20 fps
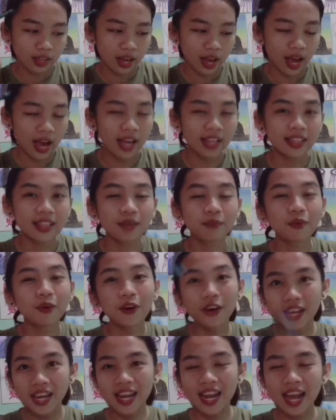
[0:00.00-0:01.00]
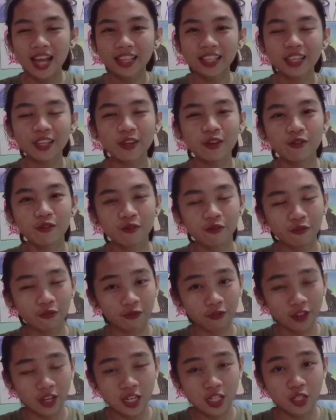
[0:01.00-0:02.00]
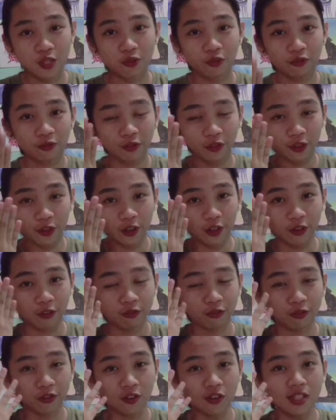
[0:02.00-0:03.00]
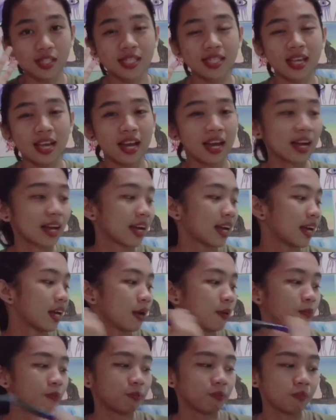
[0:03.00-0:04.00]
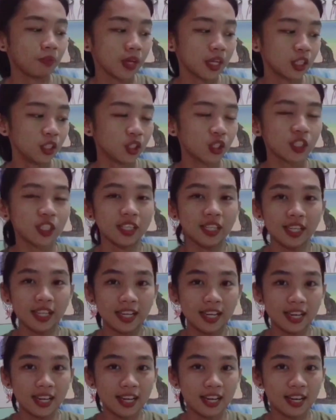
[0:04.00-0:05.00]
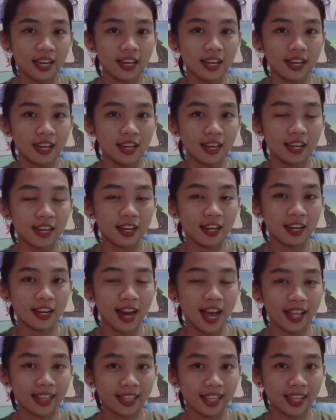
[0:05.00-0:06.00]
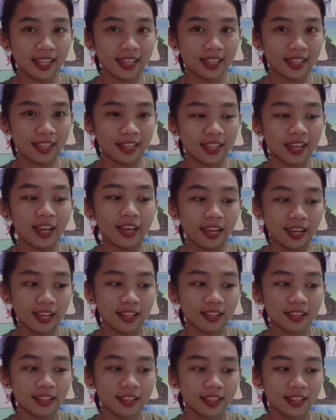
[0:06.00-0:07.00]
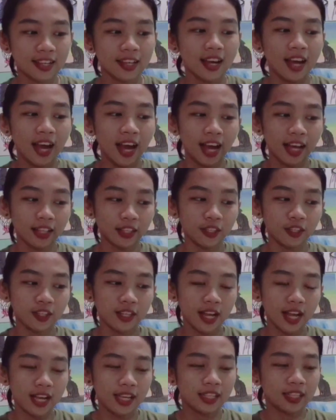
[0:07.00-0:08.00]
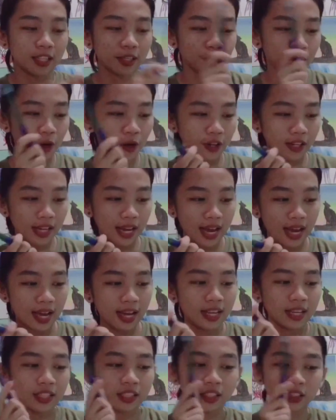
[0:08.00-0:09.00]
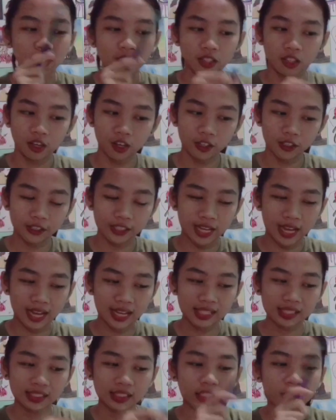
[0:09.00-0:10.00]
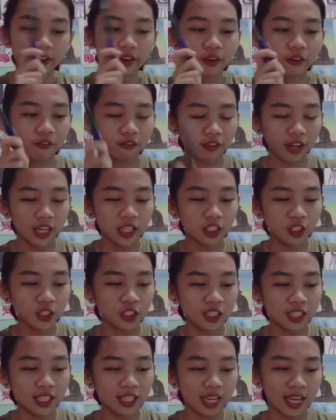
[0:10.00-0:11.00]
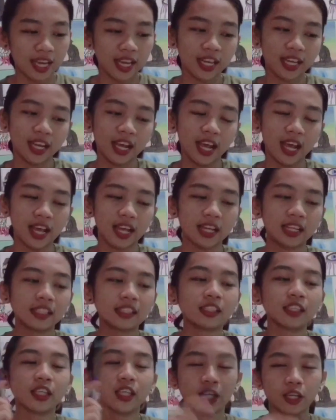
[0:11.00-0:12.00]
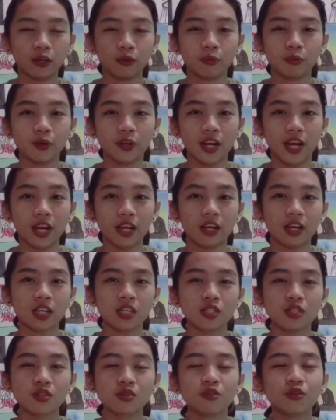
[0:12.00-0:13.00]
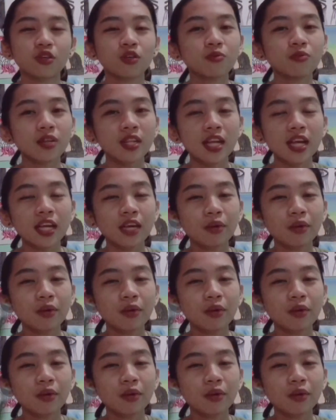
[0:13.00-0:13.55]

at nabuo na natin yung first four food sa page natin. Ayan. At yun ay tinola, donut, fried chicken, and carbonara. So, yun man ang